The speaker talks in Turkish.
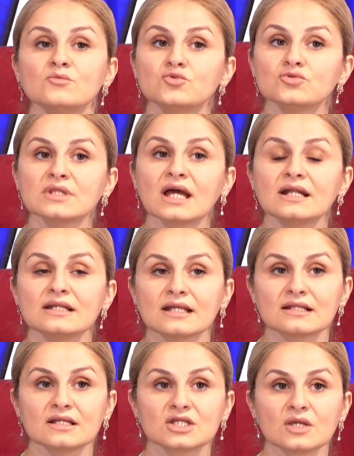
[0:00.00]
bunlar
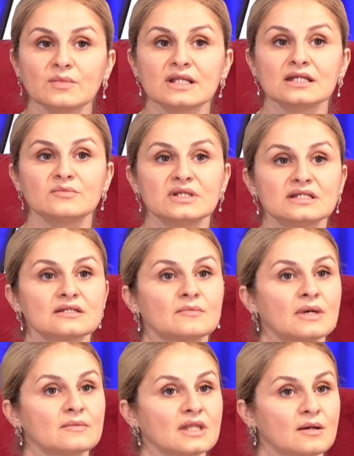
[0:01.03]
netleşebilir bir
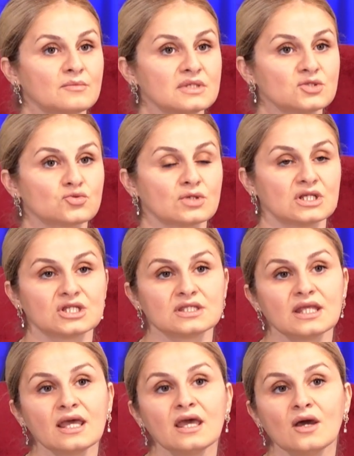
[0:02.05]
tamamlanma
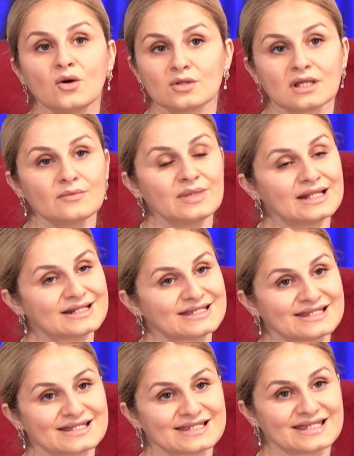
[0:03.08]
sürecinde
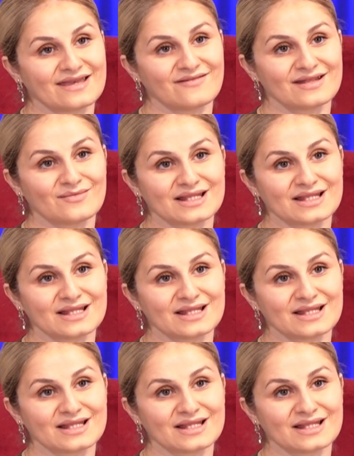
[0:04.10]
olabilirsiniz sevgili